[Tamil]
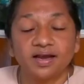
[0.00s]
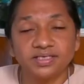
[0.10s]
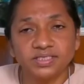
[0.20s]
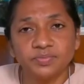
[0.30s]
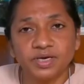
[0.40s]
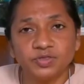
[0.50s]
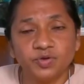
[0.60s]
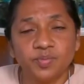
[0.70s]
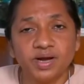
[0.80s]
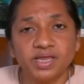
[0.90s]
அரசு
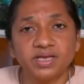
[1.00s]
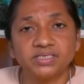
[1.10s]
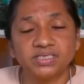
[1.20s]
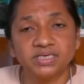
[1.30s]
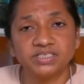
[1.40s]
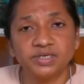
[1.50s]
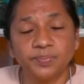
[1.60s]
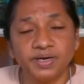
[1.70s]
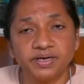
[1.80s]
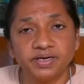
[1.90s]
மருத்துவமனையில் சிகிச்சை
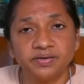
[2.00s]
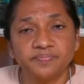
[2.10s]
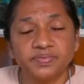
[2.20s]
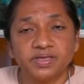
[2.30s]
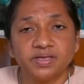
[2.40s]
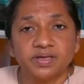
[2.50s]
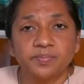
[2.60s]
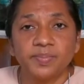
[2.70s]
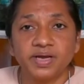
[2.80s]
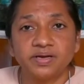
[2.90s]
பெற்று
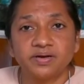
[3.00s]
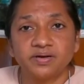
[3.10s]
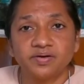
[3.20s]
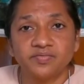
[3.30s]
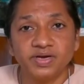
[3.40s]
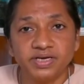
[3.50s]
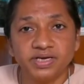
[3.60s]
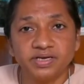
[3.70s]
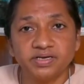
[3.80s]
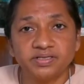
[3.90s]
பின்
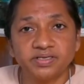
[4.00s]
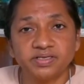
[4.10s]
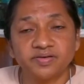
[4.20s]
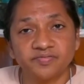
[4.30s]
வீட்டிலிருந்து